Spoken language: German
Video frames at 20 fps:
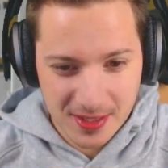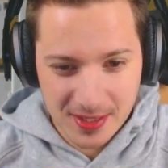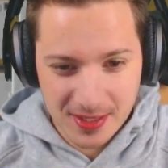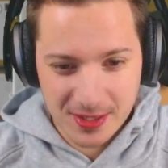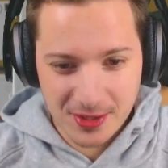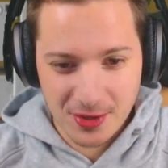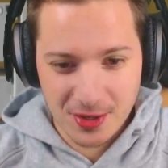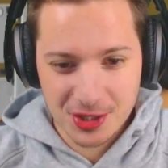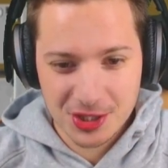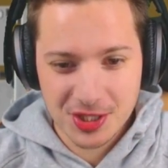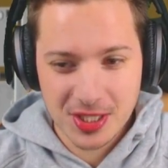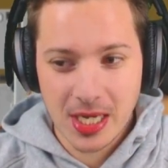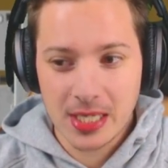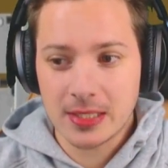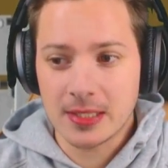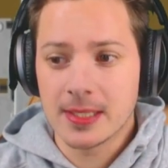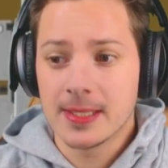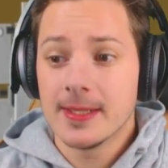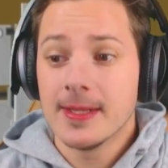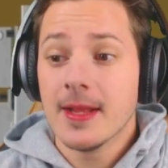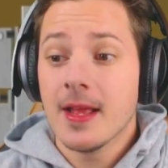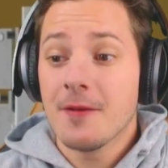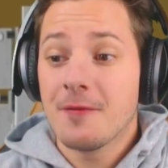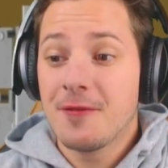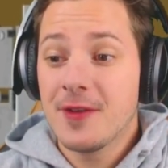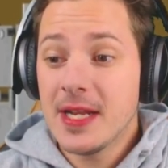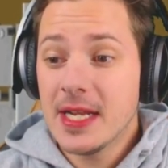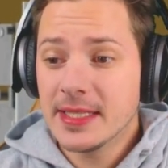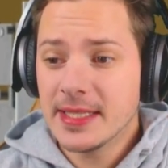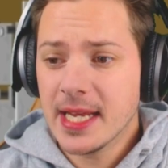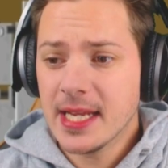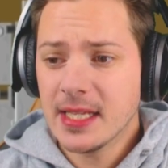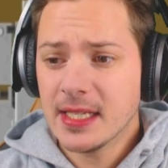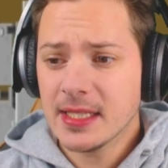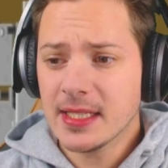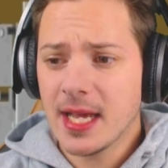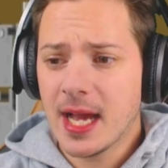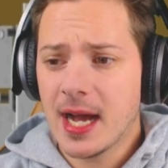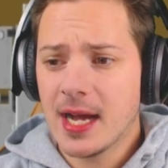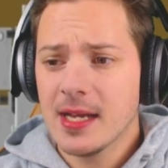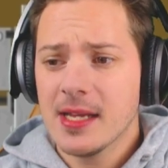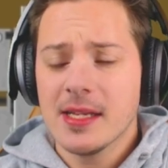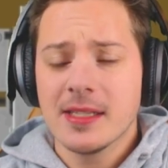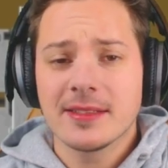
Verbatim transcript: äh, neu starten. Viele denken ja,